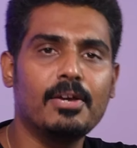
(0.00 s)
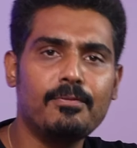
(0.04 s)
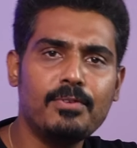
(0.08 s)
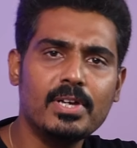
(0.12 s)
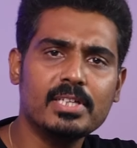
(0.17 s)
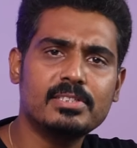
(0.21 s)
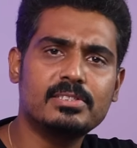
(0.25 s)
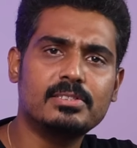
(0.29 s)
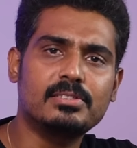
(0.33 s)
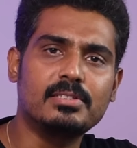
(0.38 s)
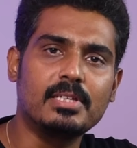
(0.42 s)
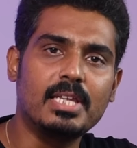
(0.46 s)

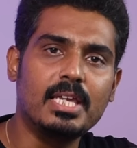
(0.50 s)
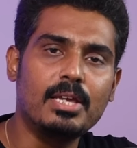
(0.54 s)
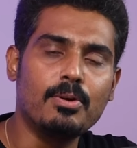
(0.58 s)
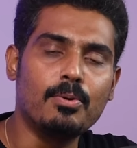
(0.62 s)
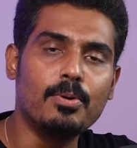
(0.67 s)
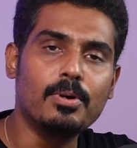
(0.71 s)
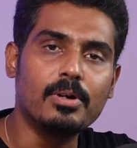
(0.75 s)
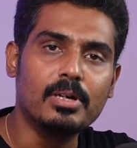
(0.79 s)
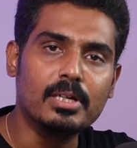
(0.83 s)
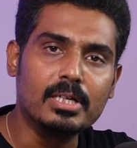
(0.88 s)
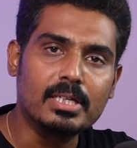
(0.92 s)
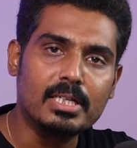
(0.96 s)
எஃப்எக்ஸ் த்ரீ
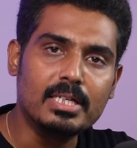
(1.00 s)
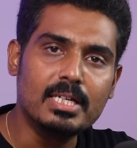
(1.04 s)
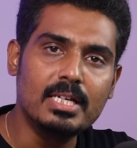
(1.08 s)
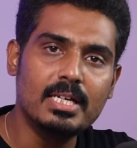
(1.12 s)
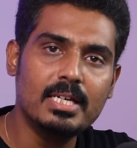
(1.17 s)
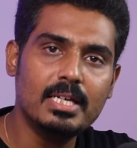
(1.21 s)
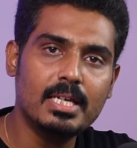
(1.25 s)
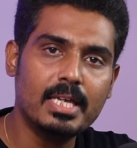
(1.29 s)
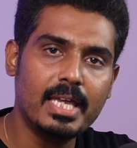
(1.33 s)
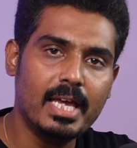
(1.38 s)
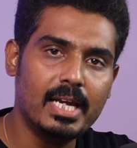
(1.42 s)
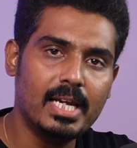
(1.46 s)
உங்களுக்கு
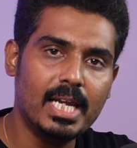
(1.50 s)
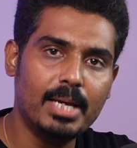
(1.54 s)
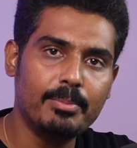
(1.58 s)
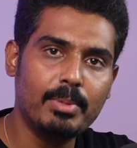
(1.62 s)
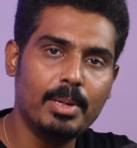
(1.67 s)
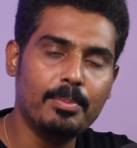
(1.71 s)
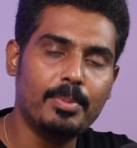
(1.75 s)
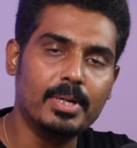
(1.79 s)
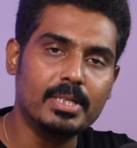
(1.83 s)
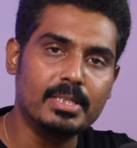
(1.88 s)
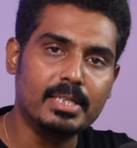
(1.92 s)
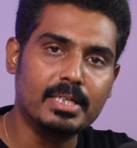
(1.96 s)

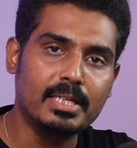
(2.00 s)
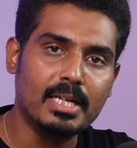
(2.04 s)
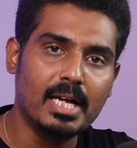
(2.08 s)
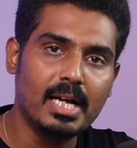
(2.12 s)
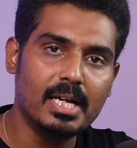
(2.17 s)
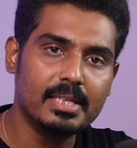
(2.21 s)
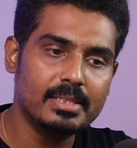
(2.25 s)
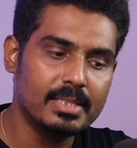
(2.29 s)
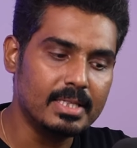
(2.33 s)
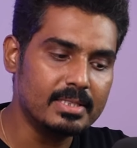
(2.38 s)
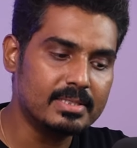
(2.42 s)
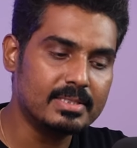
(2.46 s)
எல்லாமே
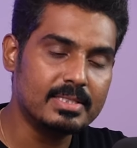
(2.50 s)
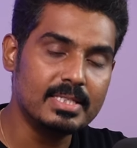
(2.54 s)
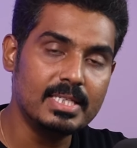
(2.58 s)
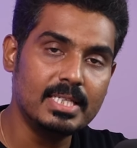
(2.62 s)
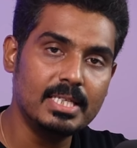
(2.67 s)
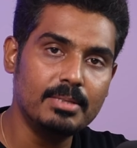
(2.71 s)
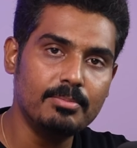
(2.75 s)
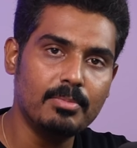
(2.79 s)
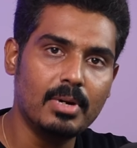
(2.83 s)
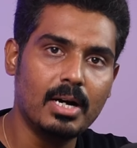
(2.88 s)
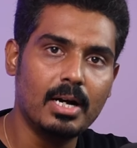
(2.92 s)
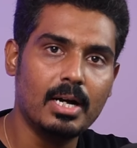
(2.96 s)
பார்த்தீங்கன்னா இந்த
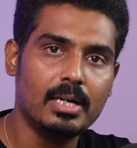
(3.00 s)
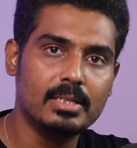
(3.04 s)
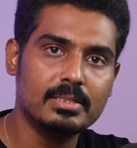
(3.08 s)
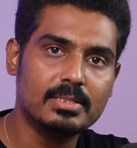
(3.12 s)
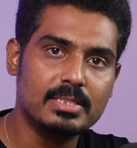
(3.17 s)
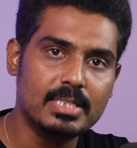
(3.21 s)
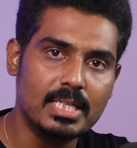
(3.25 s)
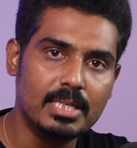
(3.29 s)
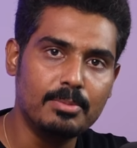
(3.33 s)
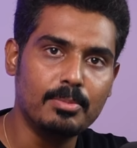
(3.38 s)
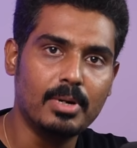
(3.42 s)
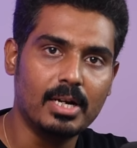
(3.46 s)
சினிமா
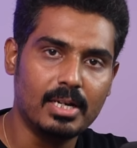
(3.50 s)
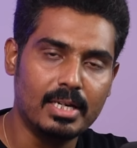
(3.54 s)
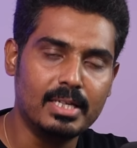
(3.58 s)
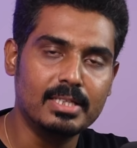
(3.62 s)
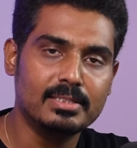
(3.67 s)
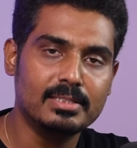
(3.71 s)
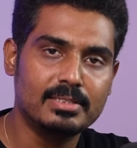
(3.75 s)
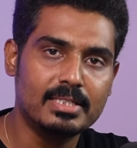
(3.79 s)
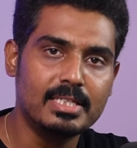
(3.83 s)
சினிமா